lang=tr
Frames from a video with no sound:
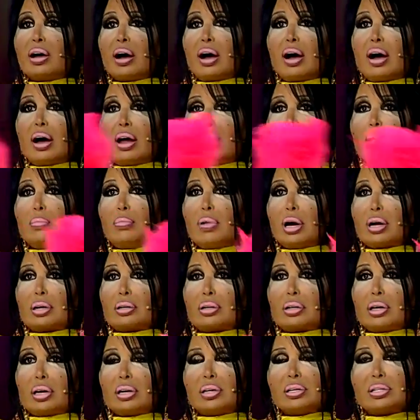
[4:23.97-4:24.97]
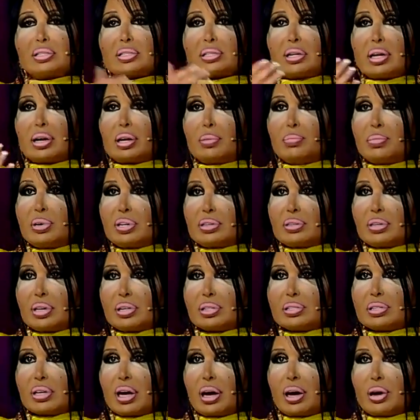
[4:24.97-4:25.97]
de ağlamak da hislerin bir
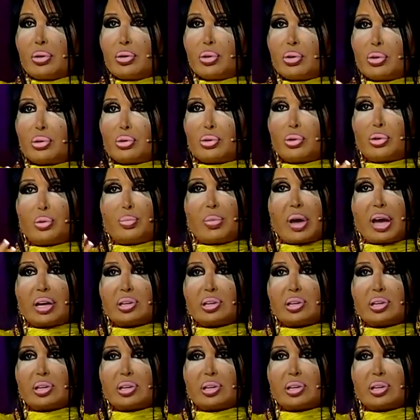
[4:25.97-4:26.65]
tezahürüdür.